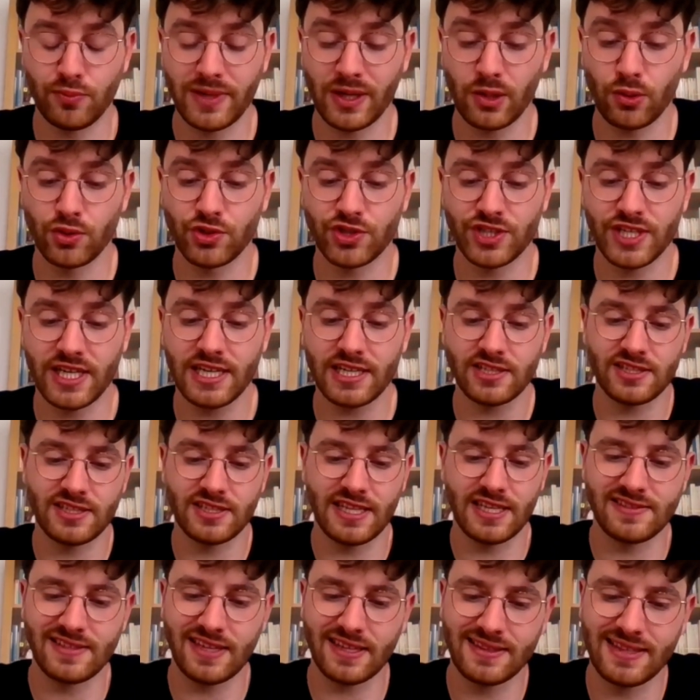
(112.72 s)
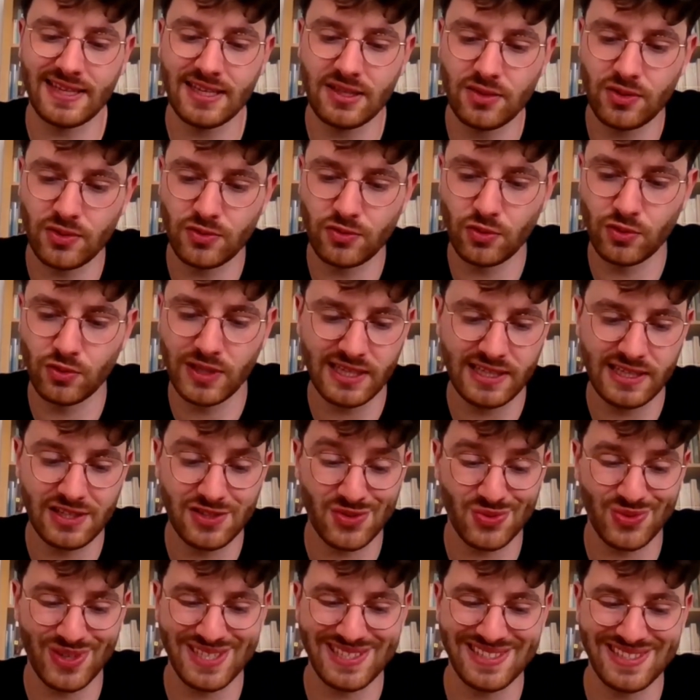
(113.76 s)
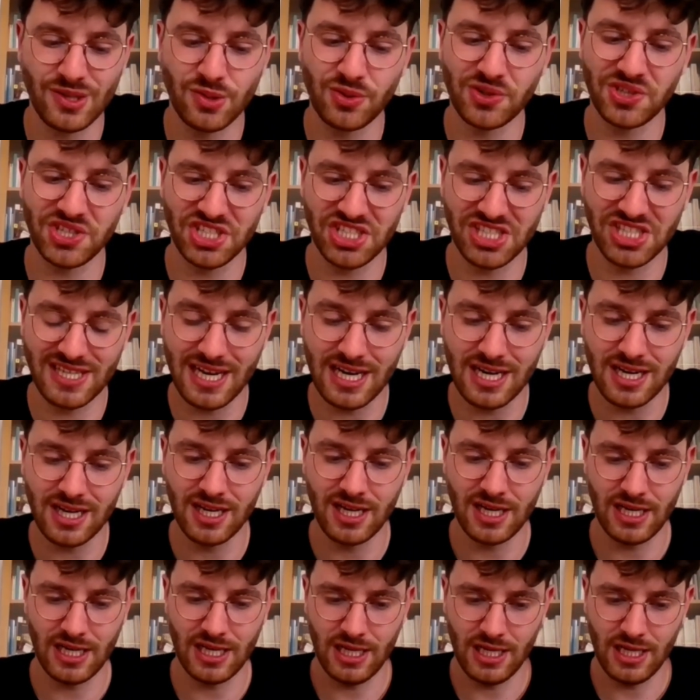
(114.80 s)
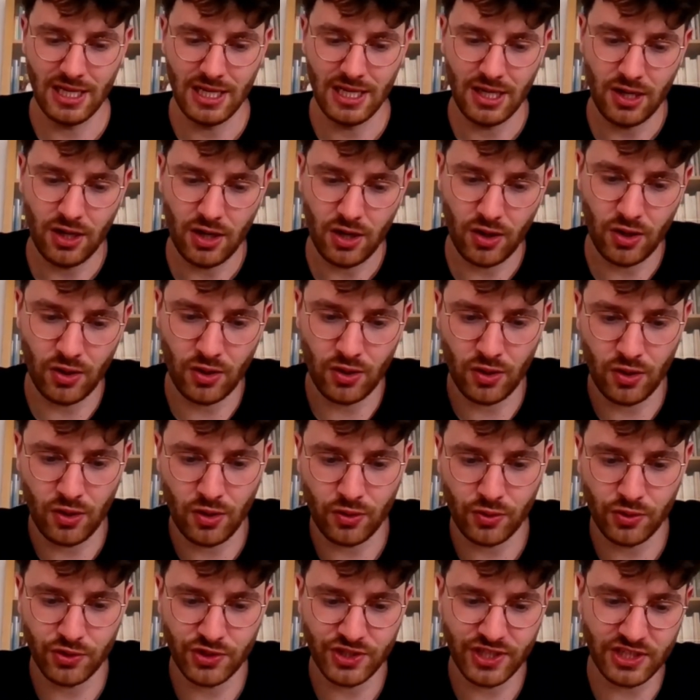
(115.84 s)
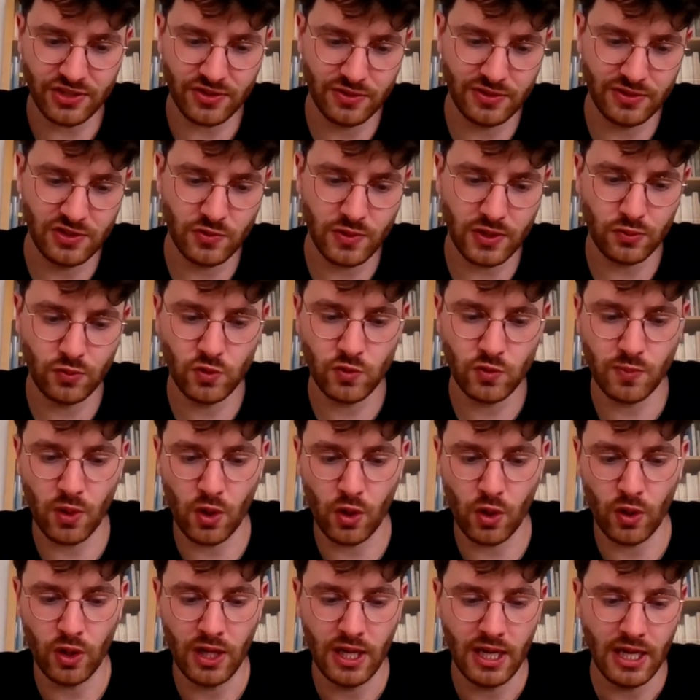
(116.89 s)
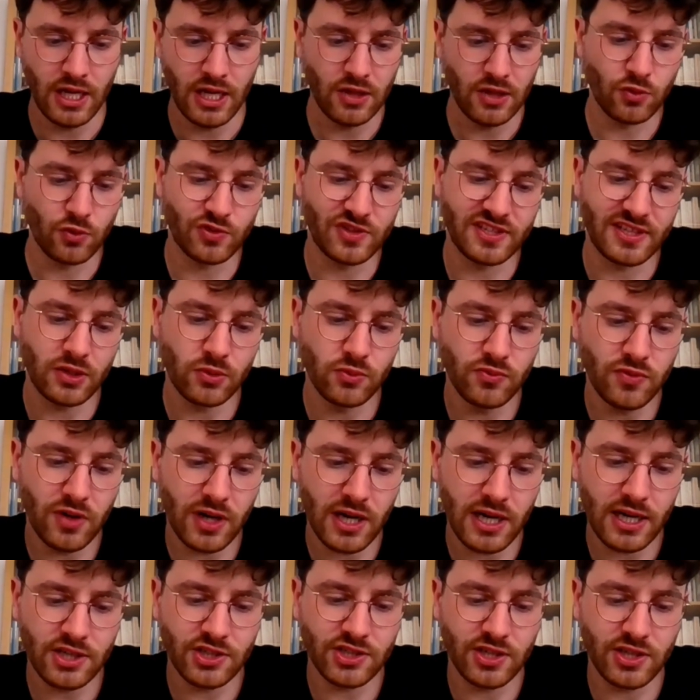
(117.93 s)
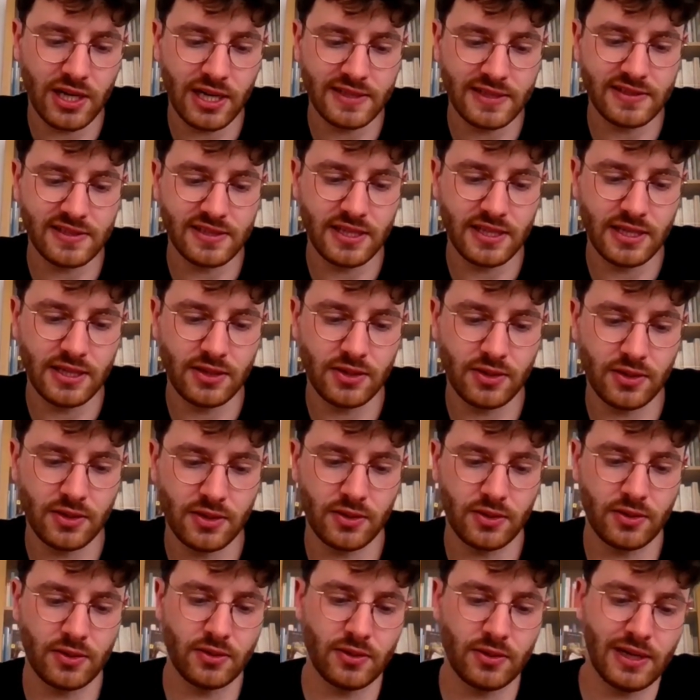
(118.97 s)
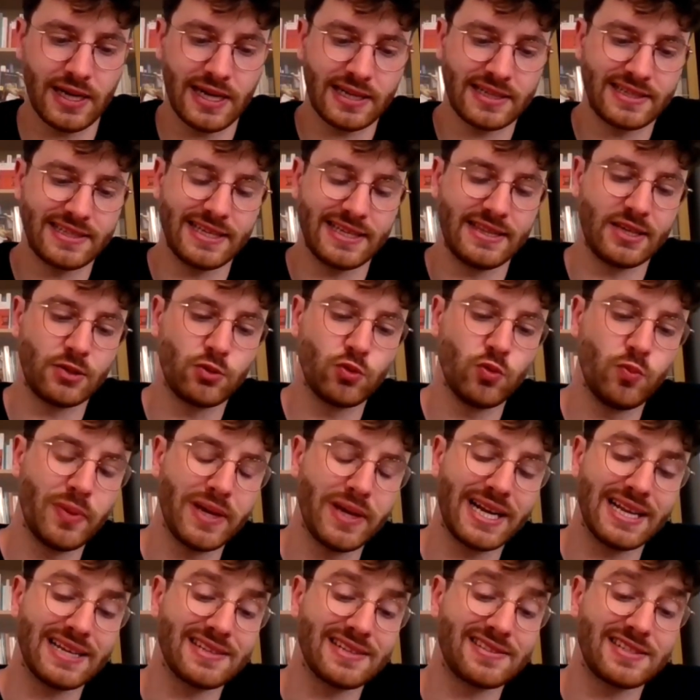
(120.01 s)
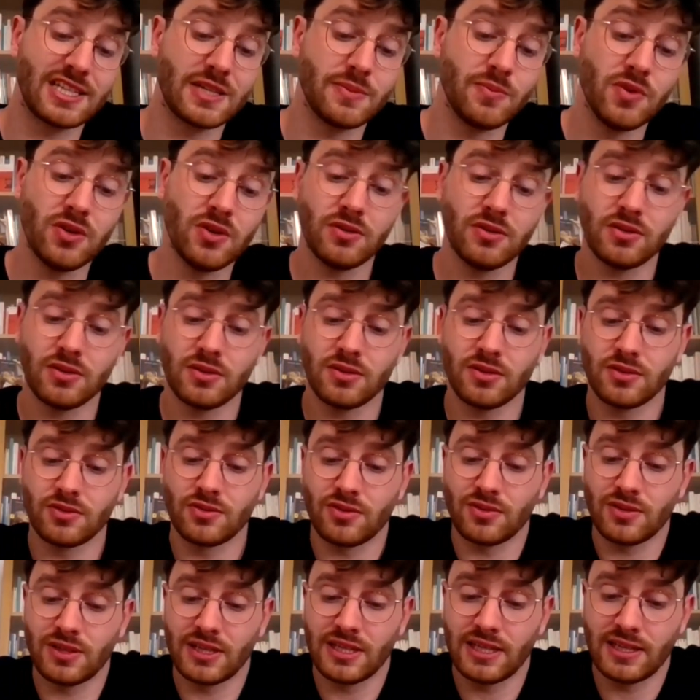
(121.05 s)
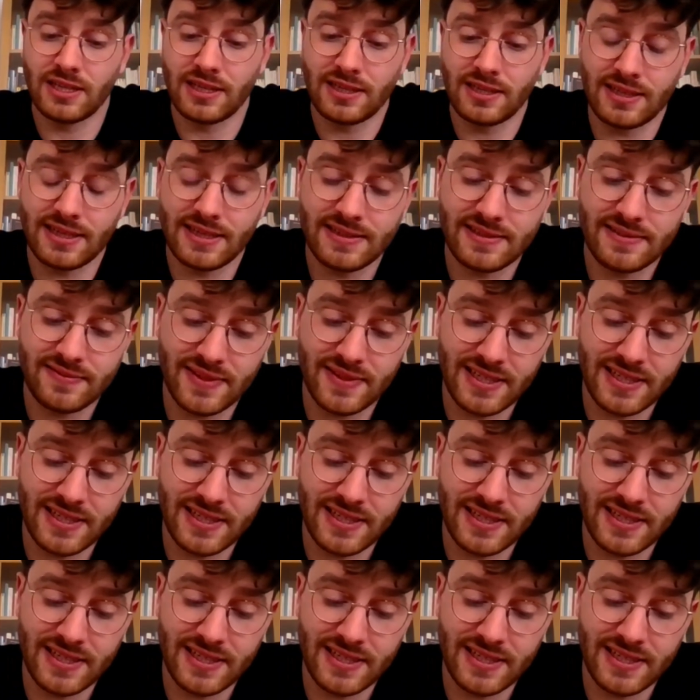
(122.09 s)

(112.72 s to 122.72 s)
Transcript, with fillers: mes recherches, il y a certaines données qui sont assez originales en, recherche en histoire du sport. Donc c'est un ouvrage assez euh, qui est découpé classiquement euh, dans les,